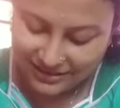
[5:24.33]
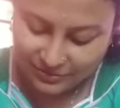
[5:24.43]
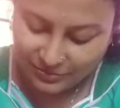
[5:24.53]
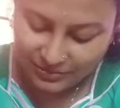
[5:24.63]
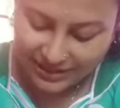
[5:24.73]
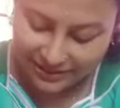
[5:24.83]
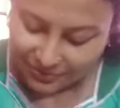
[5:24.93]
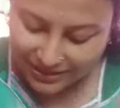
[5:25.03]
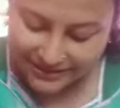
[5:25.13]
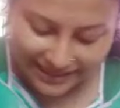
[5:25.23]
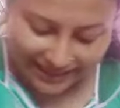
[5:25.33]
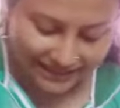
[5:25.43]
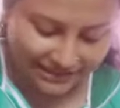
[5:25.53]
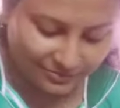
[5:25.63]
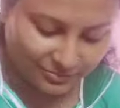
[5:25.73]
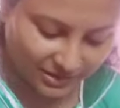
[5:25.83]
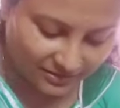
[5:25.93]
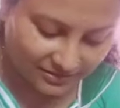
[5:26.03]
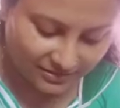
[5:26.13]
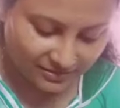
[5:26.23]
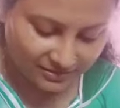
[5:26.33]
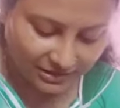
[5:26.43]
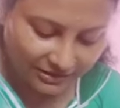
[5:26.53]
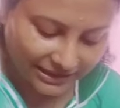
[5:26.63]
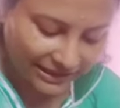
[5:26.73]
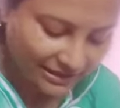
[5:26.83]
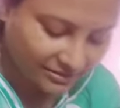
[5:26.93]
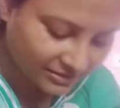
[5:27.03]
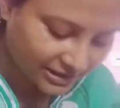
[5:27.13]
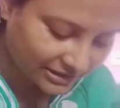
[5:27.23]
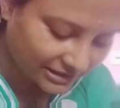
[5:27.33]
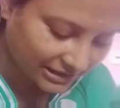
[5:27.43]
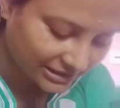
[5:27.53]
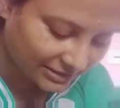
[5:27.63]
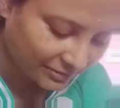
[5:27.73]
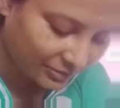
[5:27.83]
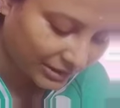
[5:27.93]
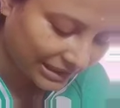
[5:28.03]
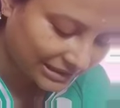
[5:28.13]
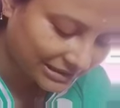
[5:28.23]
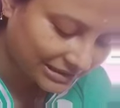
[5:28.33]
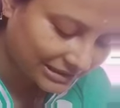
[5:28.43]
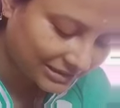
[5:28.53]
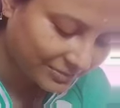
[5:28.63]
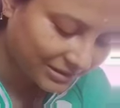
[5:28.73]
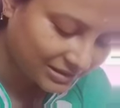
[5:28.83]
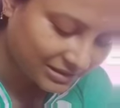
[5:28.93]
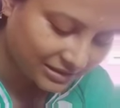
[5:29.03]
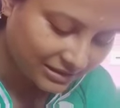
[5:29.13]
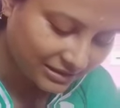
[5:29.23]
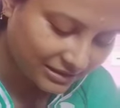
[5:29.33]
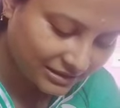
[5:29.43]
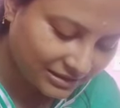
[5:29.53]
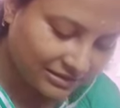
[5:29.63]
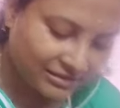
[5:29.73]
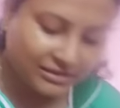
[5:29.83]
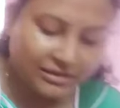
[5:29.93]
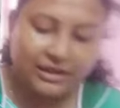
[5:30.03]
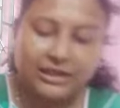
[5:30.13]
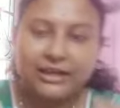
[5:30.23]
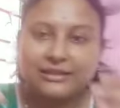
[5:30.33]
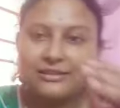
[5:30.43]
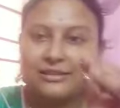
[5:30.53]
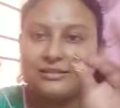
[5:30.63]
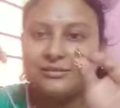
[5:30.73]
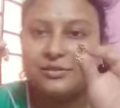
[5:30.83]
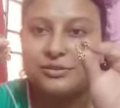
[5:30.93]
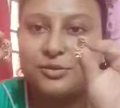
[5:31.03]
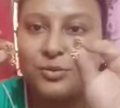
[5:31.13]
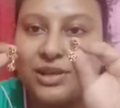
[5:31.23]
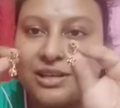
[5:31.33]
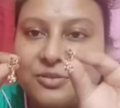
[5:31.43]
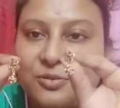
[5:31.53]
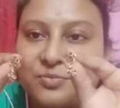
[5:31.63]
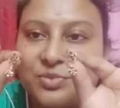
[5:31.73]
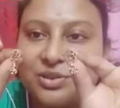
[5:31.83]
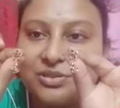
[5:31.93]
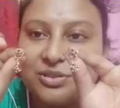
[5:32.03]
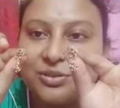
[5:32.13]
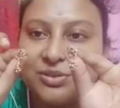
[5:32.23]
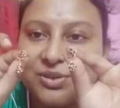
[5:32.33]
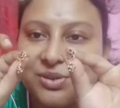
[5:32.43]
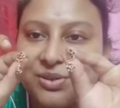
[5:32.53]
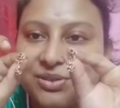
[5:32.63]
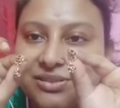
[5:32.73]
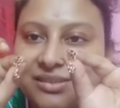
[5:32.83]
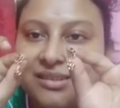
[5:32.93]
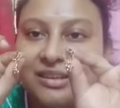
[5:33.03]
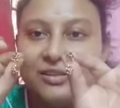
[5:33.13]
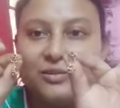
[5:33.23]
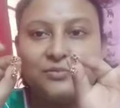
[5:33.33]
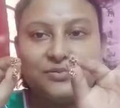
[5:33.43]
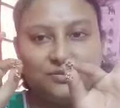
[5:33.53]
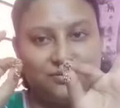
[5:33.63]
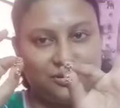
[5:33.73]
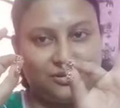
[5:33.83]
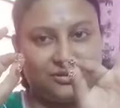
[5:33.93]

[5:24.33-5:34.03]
তো এগুলো আর দেখালাম না কেননা এর ঠিকঠাক হিসাব ও আর একটা দেখতে পাচ্ছি এই একটা স্টোনের ঝুমকো ছোট্ট খুব সুন্দর